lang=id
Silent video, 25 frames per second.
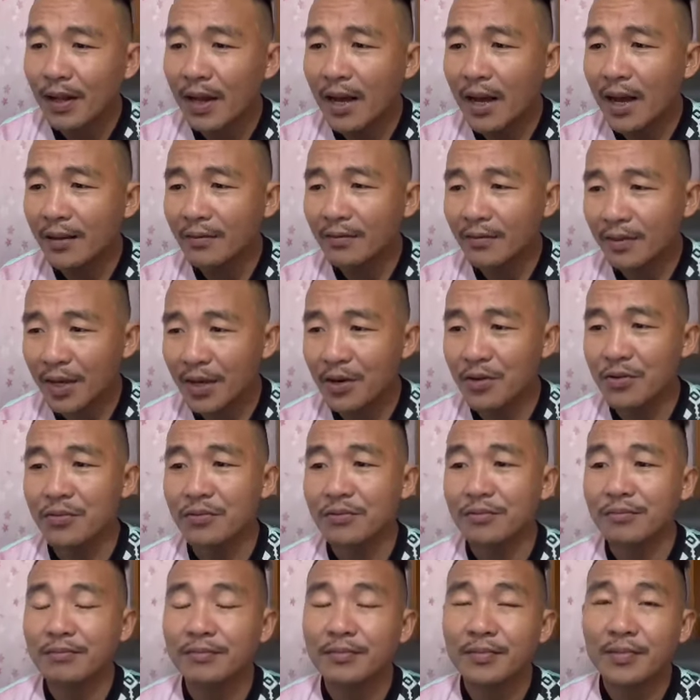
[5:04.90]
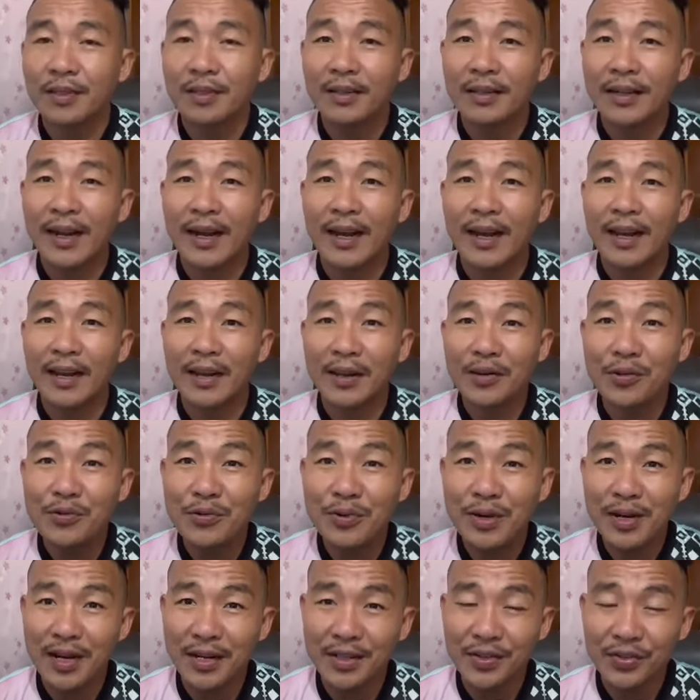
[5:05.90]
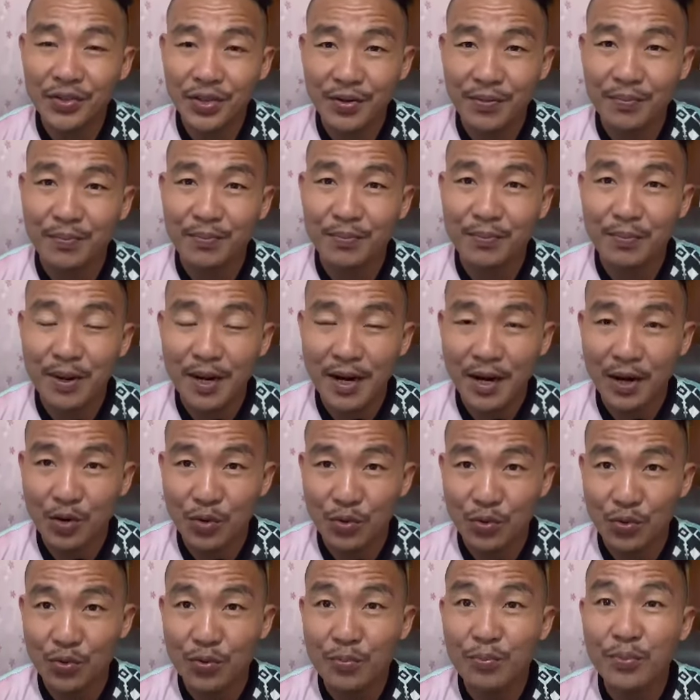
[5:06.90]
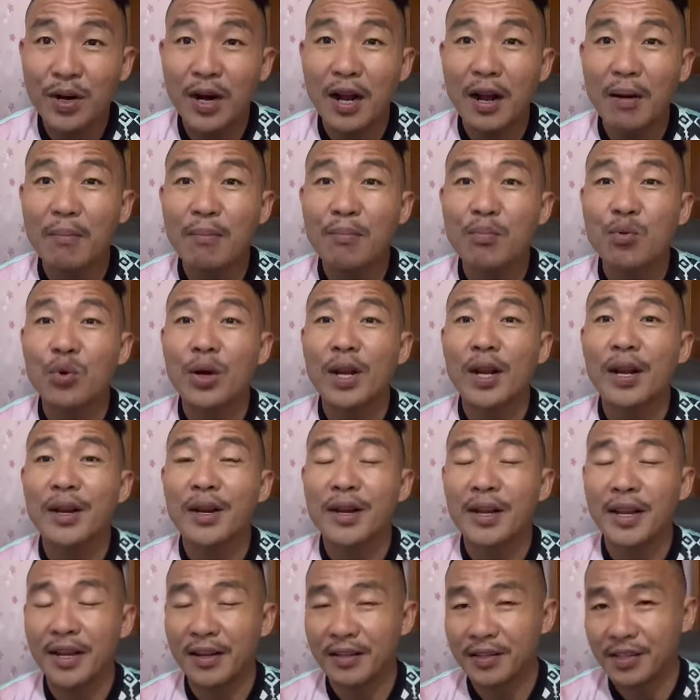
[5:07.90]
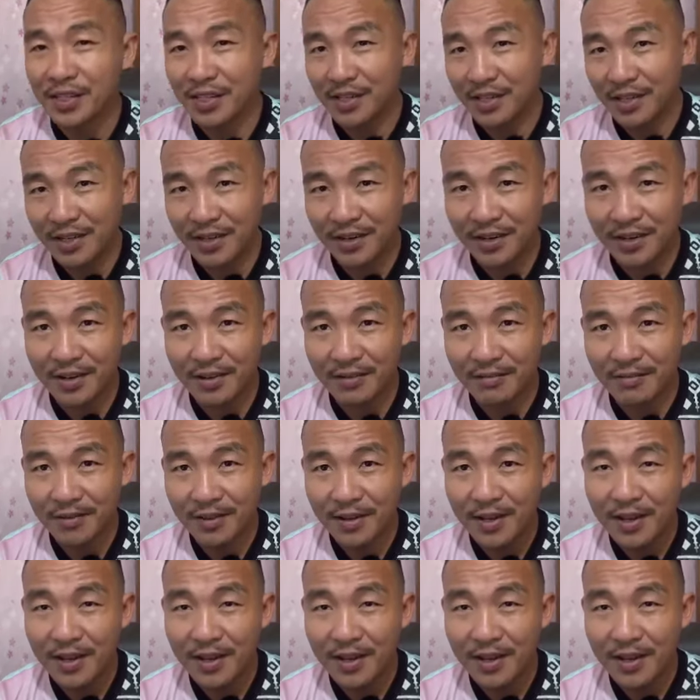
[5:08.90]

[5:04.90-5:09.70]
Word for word: atau kalau Najib mahu pengampunan dengan segera.